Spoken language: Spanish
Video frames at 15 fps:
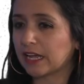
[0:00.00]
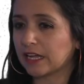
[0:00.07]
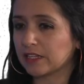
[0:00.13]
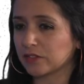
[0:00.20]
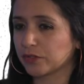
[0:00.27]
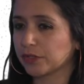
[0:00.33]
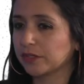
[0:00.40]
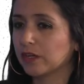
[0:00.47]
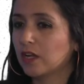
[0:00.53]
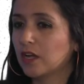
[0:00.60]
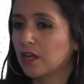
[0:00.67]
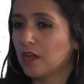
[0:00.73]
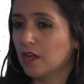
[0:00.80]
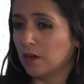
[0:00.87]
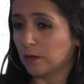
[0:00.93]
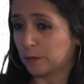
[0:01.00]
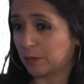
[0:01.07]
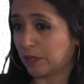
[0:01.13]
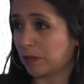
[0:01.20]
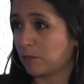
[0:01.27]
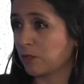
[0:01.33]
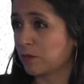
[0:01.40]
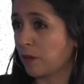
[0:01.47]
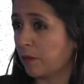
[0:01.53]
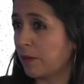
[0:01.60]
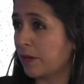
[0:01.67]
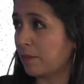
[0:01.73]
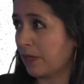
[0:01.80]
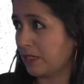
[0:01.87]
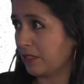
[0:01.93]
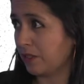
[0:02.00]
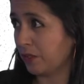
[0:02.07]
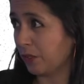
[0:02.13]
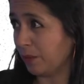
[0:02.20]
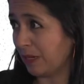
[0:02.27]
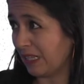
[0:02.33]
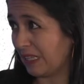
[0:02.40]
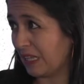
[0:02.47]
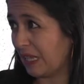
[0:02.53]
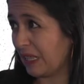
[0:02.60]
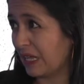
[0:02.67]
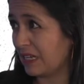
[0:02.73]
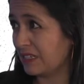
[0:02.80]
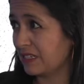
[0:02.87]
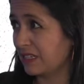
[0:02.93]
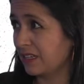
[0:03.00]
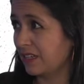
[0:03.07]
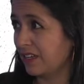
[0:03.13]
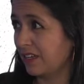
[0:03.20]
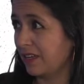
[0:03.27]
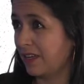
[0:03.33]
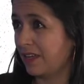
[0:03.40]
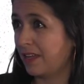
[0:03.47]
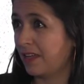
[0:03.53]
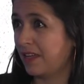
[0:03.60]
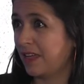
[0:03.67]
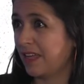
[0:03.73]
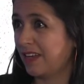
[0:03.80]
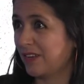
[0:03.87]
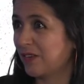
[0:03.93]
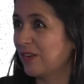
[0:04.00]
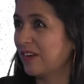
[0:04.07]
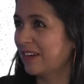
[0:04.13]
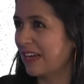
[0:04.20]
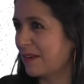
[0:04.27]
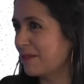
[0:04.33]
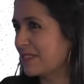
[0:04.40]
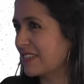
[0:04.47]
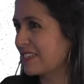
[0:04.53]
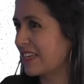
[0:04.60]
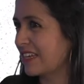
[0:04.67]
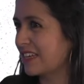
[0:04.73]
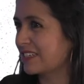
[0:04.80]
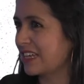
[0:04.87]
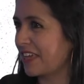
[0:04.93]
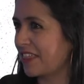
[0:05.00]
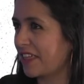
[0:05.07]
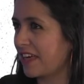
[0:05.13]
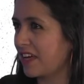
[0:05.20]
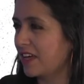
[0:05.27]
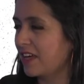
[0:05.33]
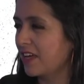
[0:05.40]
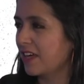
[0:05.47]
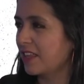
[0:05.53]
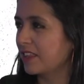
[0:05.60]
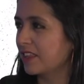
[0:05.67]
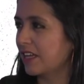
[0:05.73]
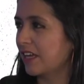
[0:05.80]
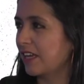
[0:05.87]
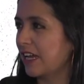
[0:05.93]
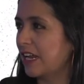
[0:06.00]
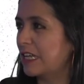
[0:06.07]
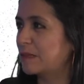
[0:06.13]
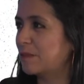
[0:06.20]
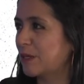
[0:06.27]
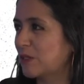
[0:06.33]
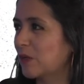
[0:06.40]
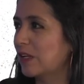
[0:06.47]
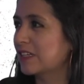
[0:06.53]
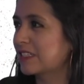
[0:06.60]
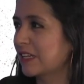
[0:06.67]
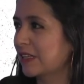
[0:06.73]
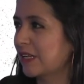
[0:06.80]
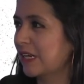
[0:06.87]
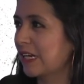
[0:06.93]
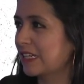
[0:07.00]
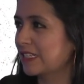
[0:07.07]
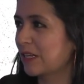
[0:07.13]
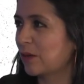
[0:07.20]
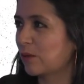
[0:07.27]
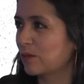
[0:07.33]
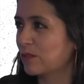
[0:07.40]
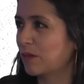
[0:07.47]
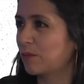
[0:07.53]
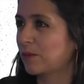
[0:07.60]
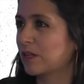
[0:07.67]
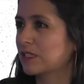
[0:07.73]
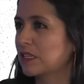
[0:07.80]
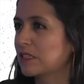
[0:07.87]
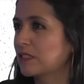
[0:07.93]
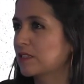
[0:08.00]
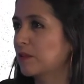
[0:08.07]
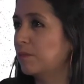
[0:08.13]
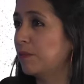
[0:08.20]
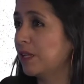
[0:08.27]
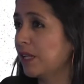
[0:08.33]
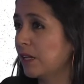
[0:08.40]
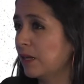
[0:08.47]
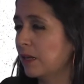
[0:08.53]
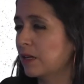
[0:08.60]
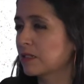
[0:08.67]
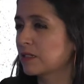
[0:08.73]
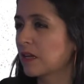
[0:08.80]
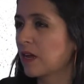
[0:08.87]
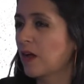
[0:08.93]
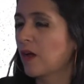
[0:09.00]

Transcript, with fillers: a esto nos podemos volver más introvertidas. Eh, ¿no? A veces hay esa idea de que a las personas que tienen este gusto por estas disciplinas,